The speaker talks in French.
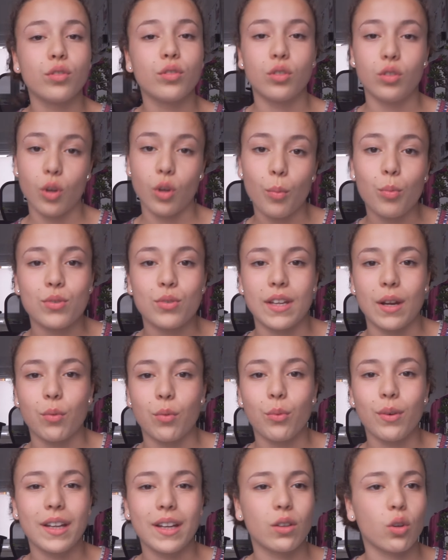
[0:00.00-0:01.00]
dans mon
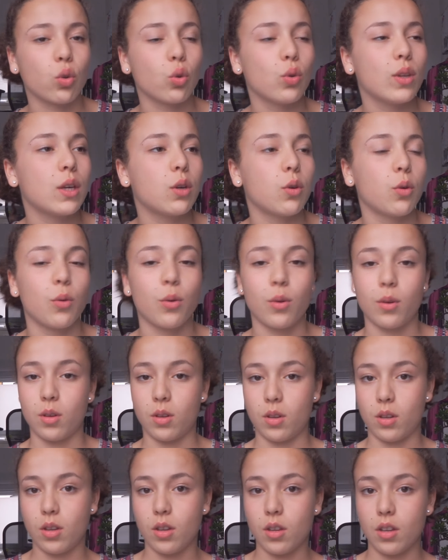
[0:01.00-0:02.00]
salon, étant donné que
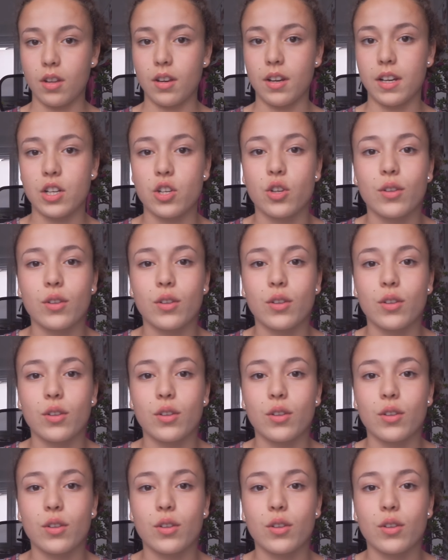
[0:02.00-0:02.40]
les